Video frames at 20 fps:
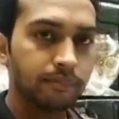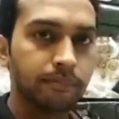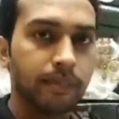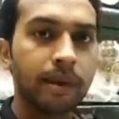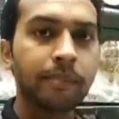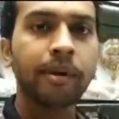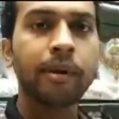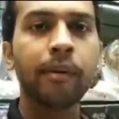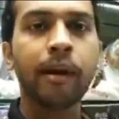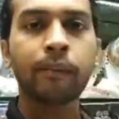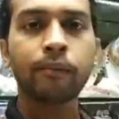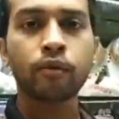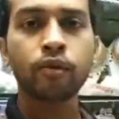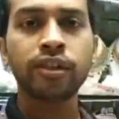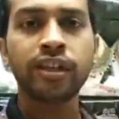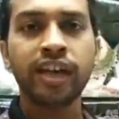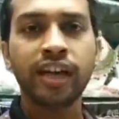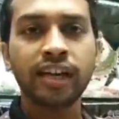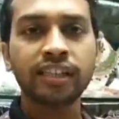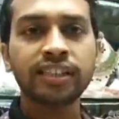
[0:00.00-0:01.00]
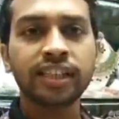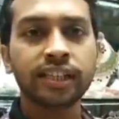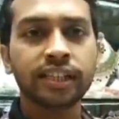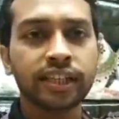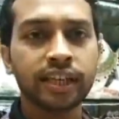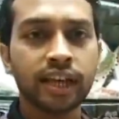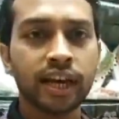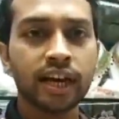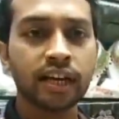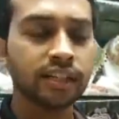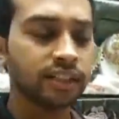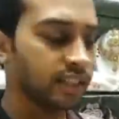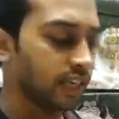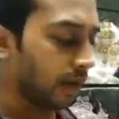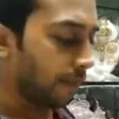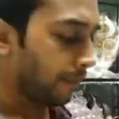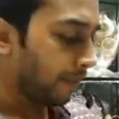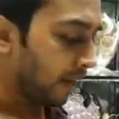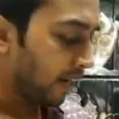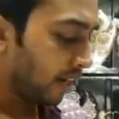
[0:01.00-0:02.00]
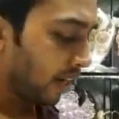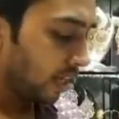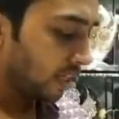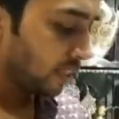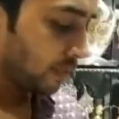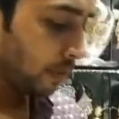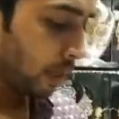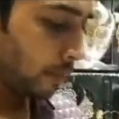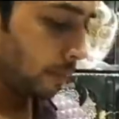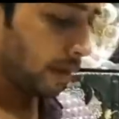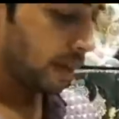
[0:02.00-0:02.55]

मैम हम आपको दिखाना चाहते हैं आज यहाँ पर आज हमारे